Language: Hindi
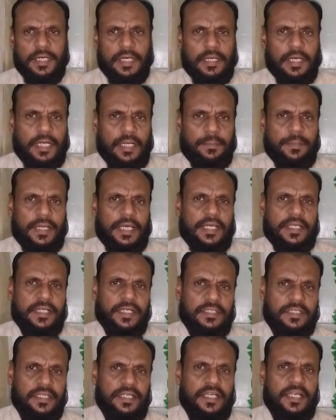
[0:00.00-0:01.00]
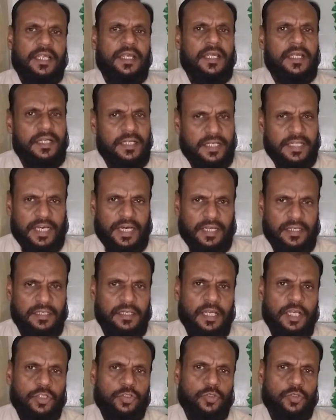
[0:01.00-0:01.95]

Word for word: अगर अप्लाई करते हैं ड्यान